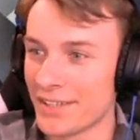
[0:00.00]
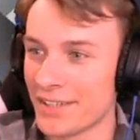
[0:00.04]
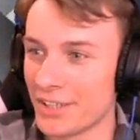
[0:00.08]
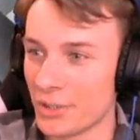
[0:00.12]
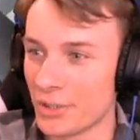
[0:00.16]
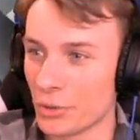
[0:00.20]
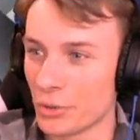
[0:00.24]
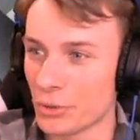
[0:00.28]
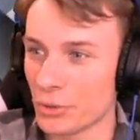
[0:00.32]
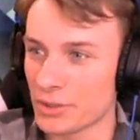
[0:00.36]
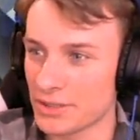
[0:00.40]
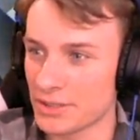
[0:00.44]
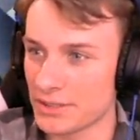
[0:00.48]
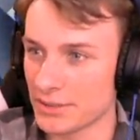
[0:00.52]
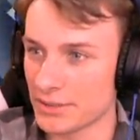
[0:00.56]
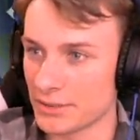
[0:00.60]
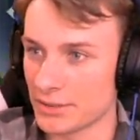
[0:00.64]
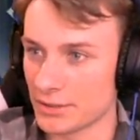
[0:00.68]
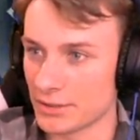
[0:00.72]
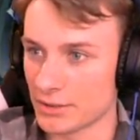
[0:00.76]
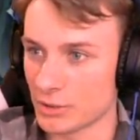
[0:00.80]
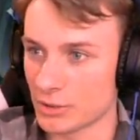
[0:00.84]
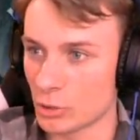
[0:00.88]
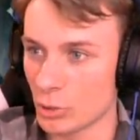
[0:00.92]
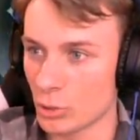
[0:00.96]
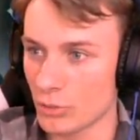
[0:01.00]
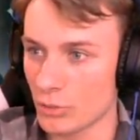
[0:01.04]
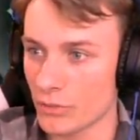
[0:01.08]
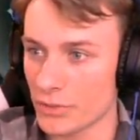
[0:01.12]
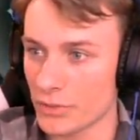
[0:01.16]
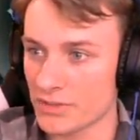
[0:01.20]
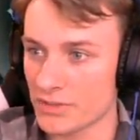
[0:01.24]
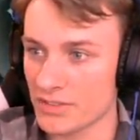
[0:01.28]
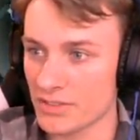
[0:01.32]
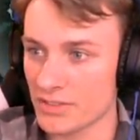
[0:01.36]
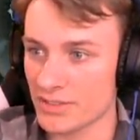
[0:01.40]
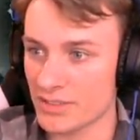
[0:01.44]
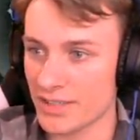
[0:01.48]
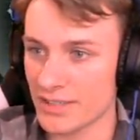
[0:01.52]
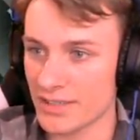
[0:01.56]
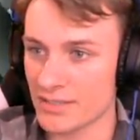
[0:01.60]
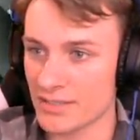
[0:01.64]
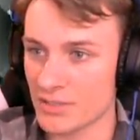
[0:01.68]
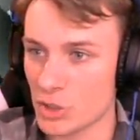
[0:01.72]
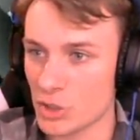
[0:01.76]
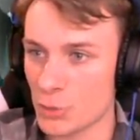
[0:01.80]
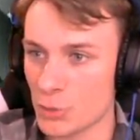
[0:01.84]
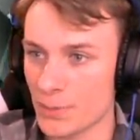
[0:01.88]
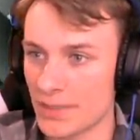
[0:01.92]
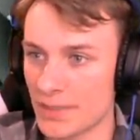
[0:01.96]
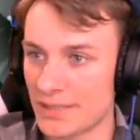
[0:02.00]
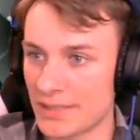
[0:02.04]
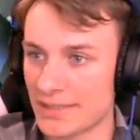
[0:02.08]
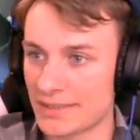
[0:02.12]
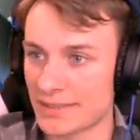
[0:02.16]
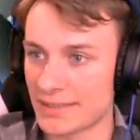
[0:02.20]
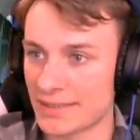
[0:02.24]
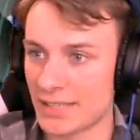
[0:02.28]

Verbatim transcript: Okay, gucken wir uns das ganze Spielchen